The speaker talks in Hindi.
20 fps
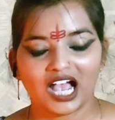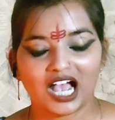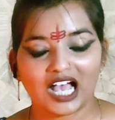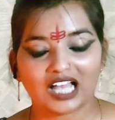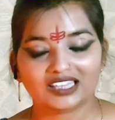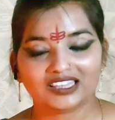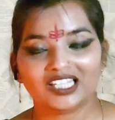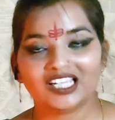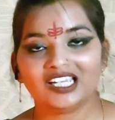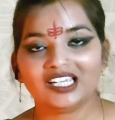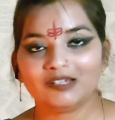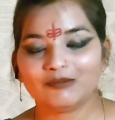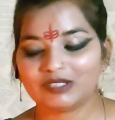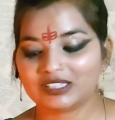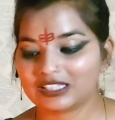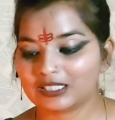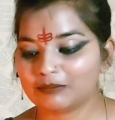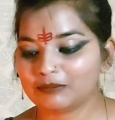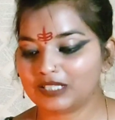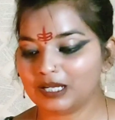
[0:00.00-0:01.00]
आते ही
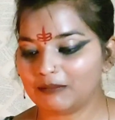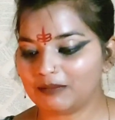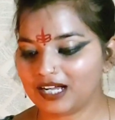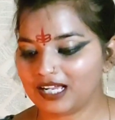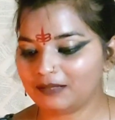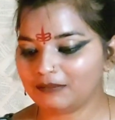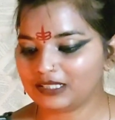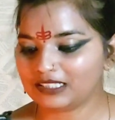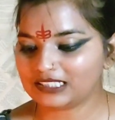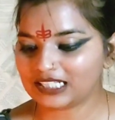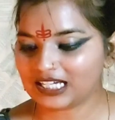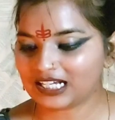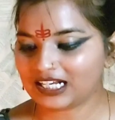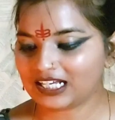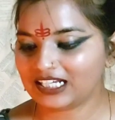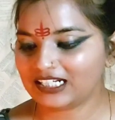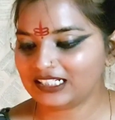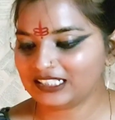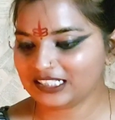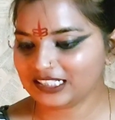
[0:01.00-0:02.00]
मतलब धमाल मचा रहा
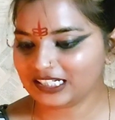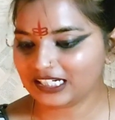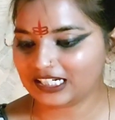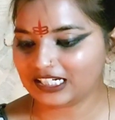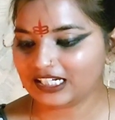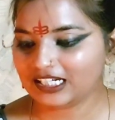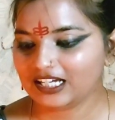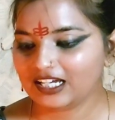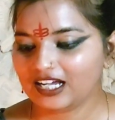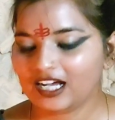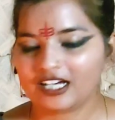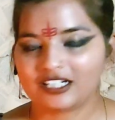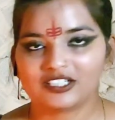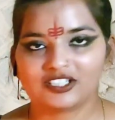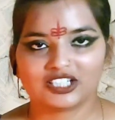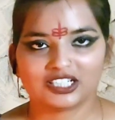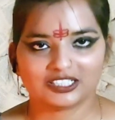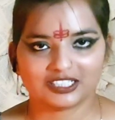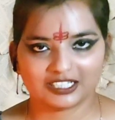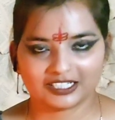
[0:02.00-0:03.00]
है ठीक है
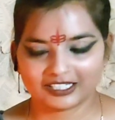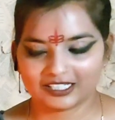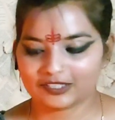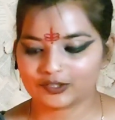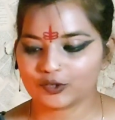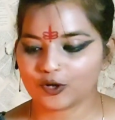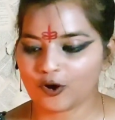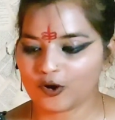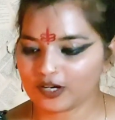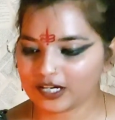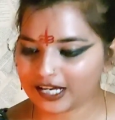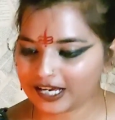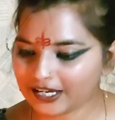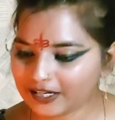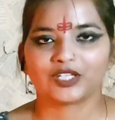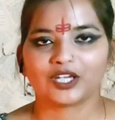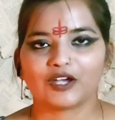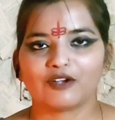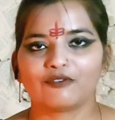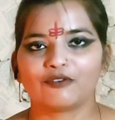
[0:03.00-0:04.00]
अक्षय सर का सॉन्ग है
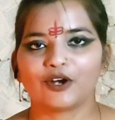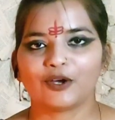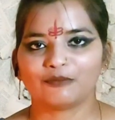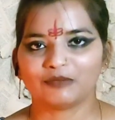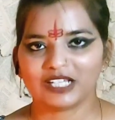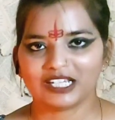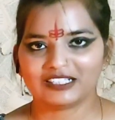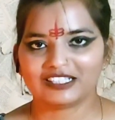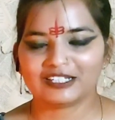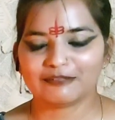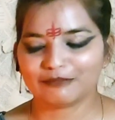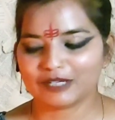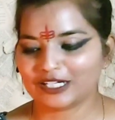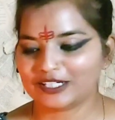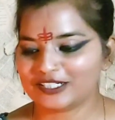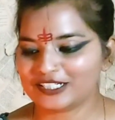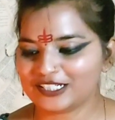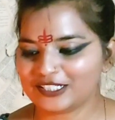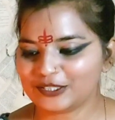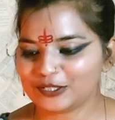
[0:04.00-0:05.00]
फ्रॉम देसी
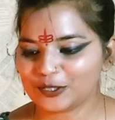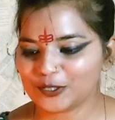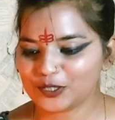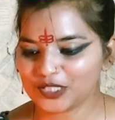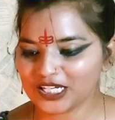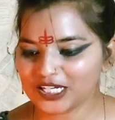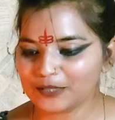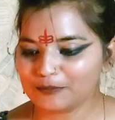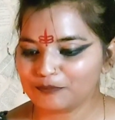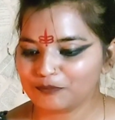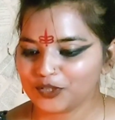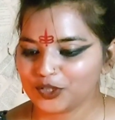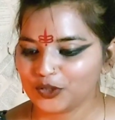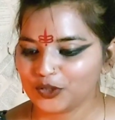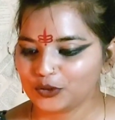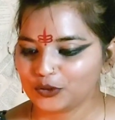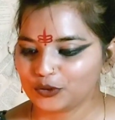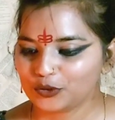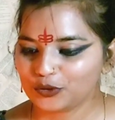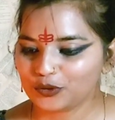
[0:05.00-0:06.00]
मेलोडीज़ ओके
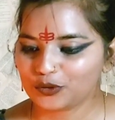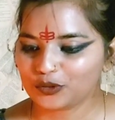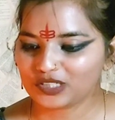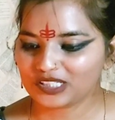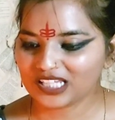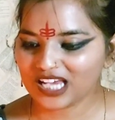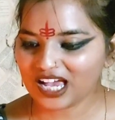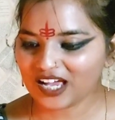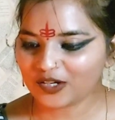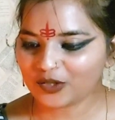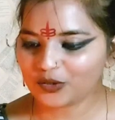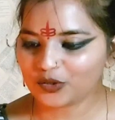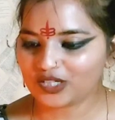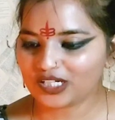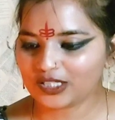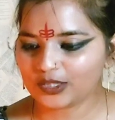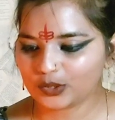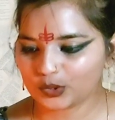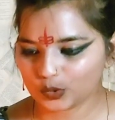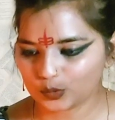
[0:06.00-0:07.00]
तो क्या
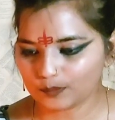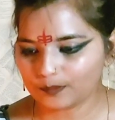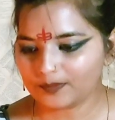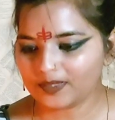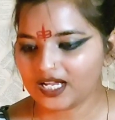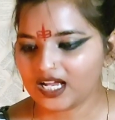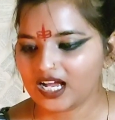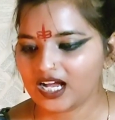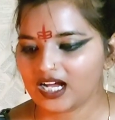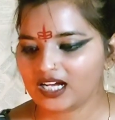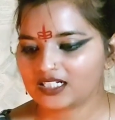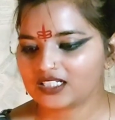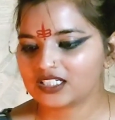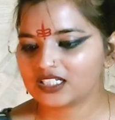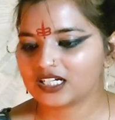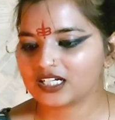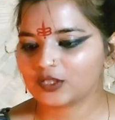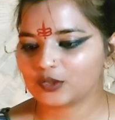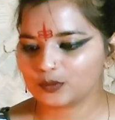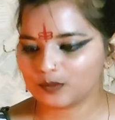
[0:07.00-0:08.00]
लोगे तुम
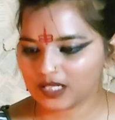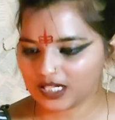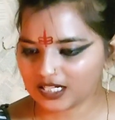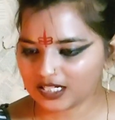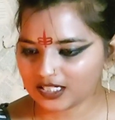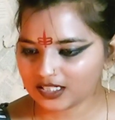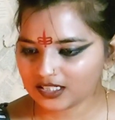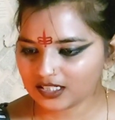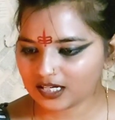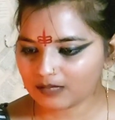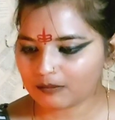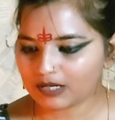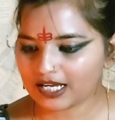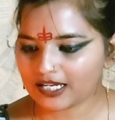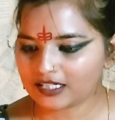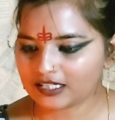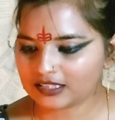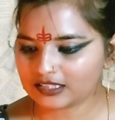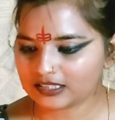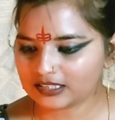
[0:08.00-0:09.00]
अक्षय कुमार
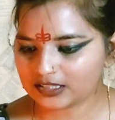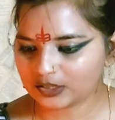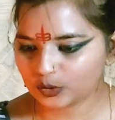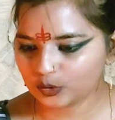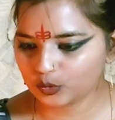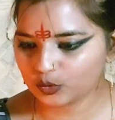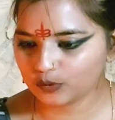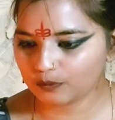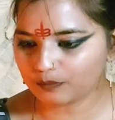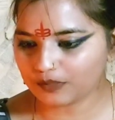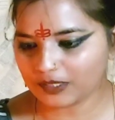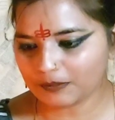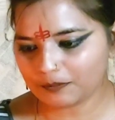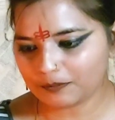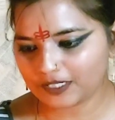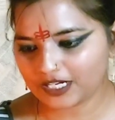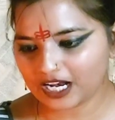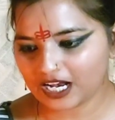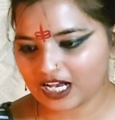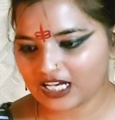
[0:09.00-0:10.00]
अमायरा दस्तूर बी
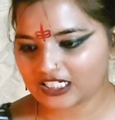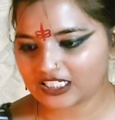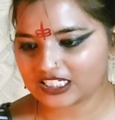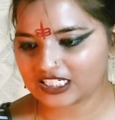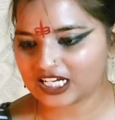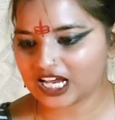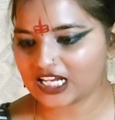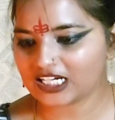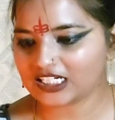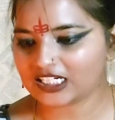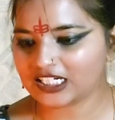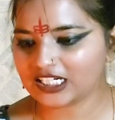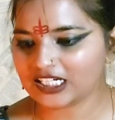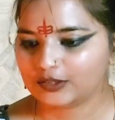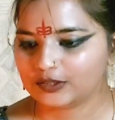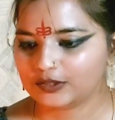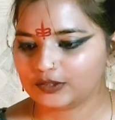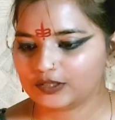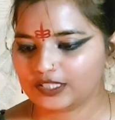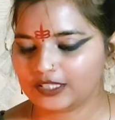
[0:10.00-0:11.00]
पराग
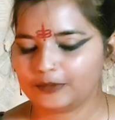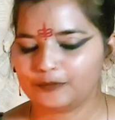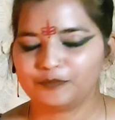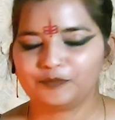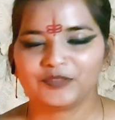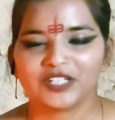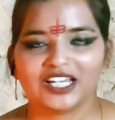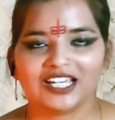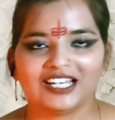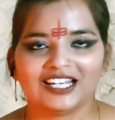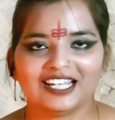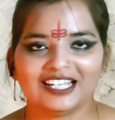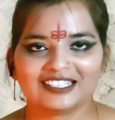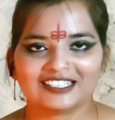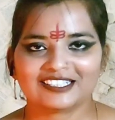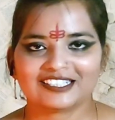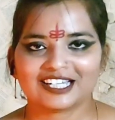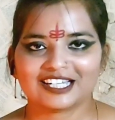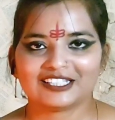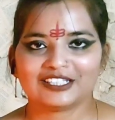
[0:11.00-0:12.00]
जानी ओके
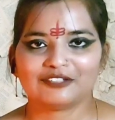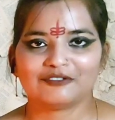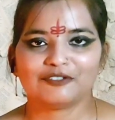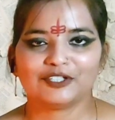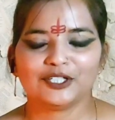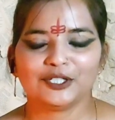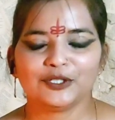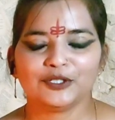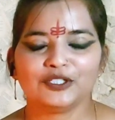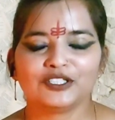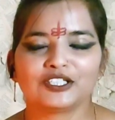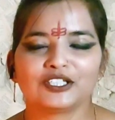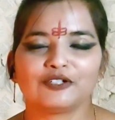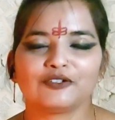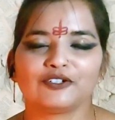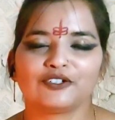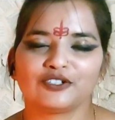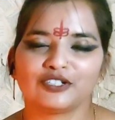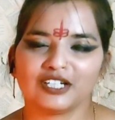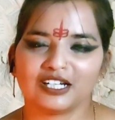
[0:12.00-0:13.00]
लेट्स स्टार्ट द वीडियो इसकी
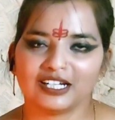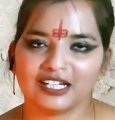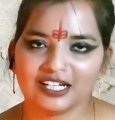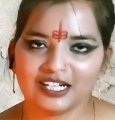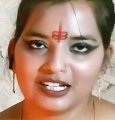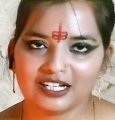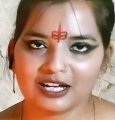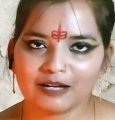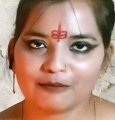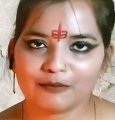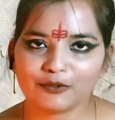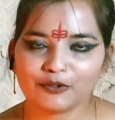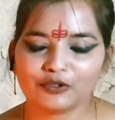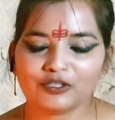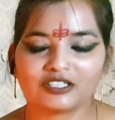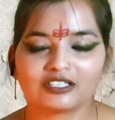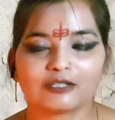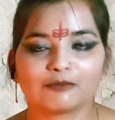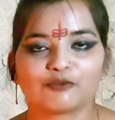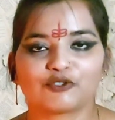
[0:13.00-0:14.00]
ओरिजिनल लिंक आपको
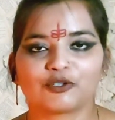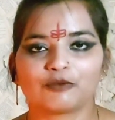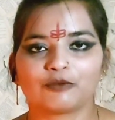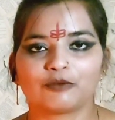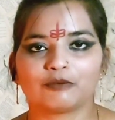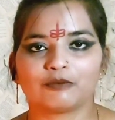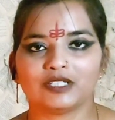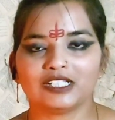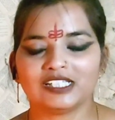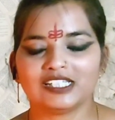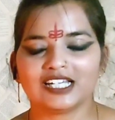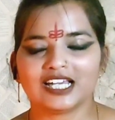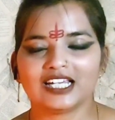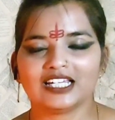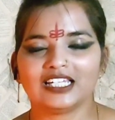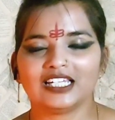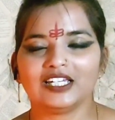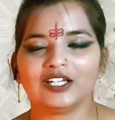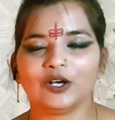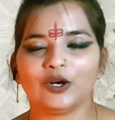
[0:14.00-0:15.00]
डिस्क्रिप्शन में मिल
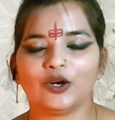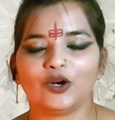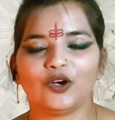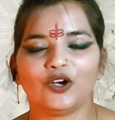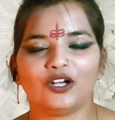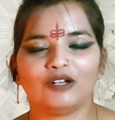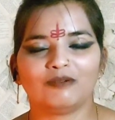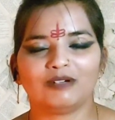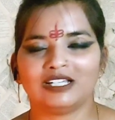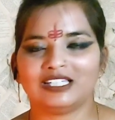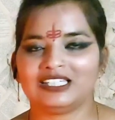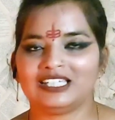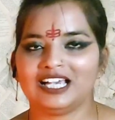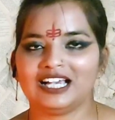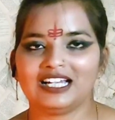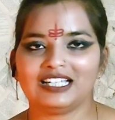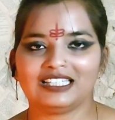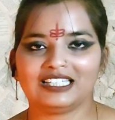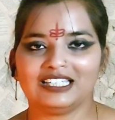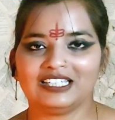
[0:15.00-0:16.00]
जाएगी और
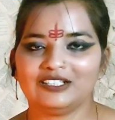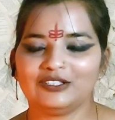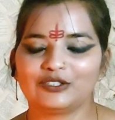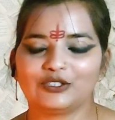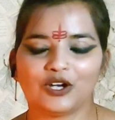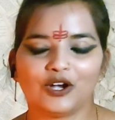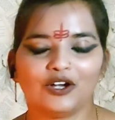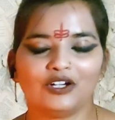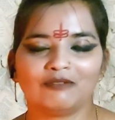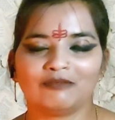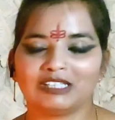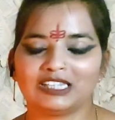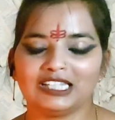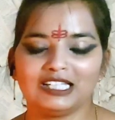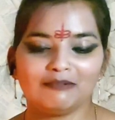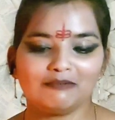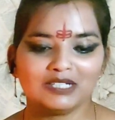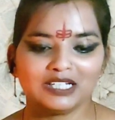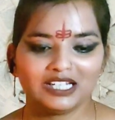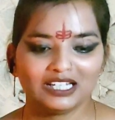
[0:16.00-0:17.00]
भैया ये सॉन्ग
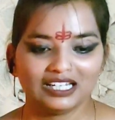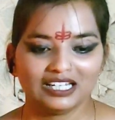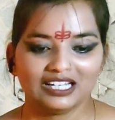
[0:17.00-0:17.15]
मतलब